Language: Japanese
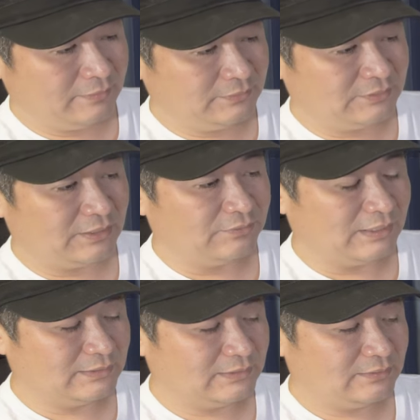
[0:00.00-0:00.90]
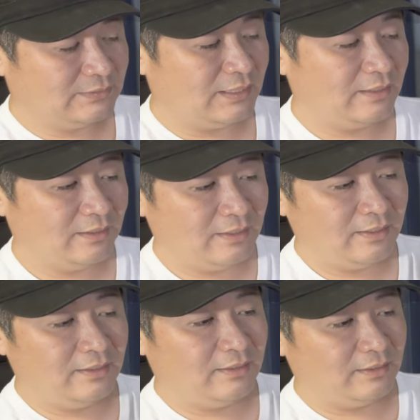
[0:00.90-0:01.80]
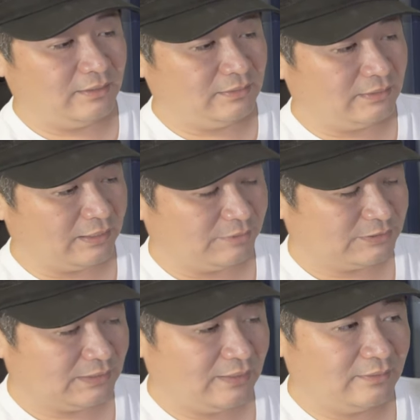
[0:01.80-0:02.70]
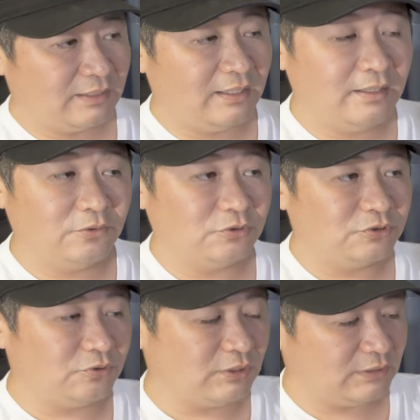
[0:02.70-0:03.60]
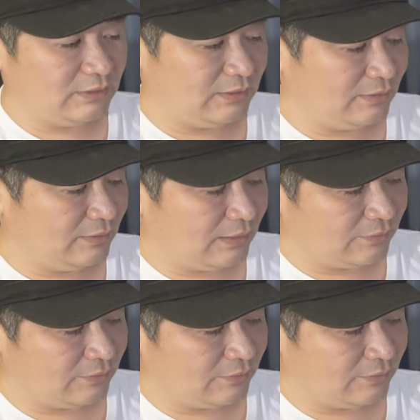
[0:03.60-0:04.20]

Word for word: つける感じ。ね。えになります。で、この時に、あ